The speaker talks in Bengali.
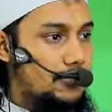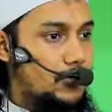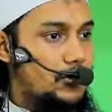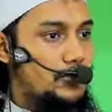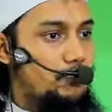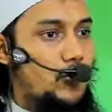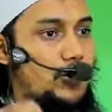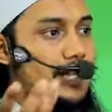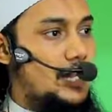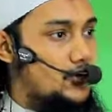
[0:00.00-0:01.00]
মনে হচ্ছে
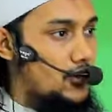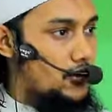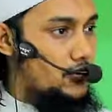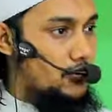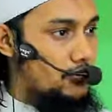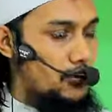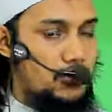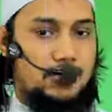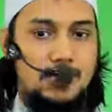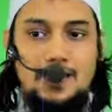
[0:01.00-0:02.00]
পর্ণই আসল জগৎ
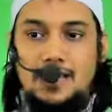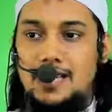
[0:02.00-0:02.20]
মনে হচ্ছে